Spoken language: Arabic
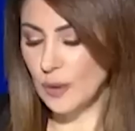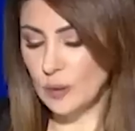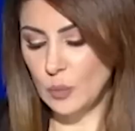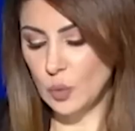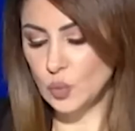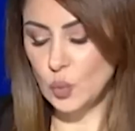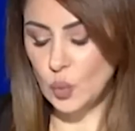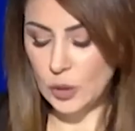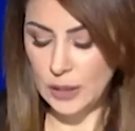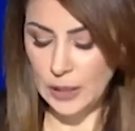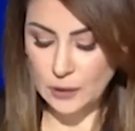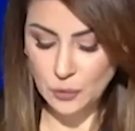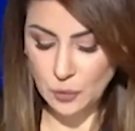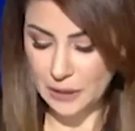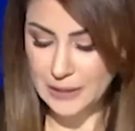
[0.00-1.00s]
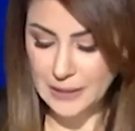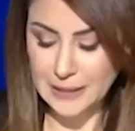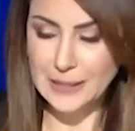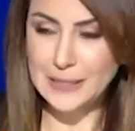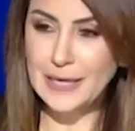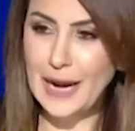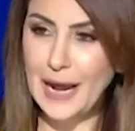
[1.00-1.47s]
هالموضوع لانه عندي
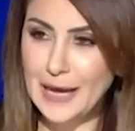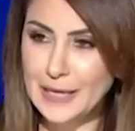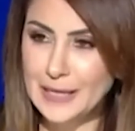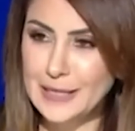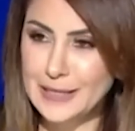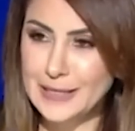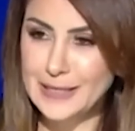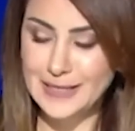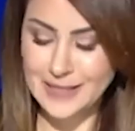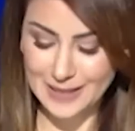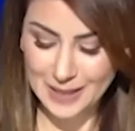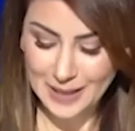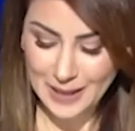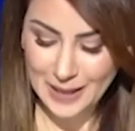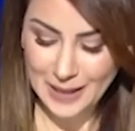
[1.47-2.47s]
كثير حكي آه،